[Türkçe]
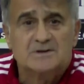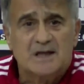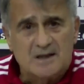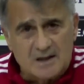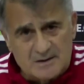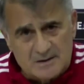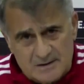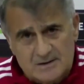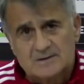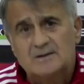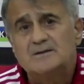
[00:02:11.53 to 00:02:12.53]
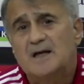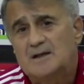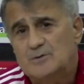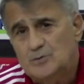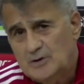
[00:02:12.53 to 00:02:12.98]

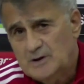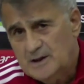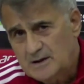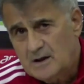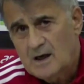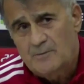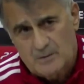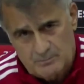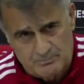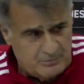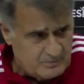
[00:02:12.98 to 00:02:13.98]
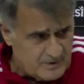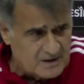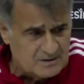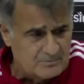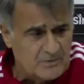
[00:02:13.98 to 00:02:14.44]
Sakatlığından dolayı ama bir
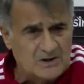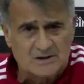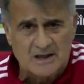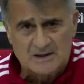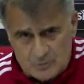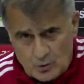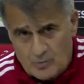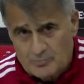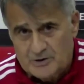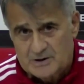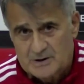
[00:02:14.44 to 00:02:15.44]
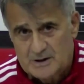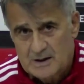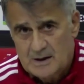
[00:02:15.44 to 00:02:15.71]
baktım maç sayısı da 11.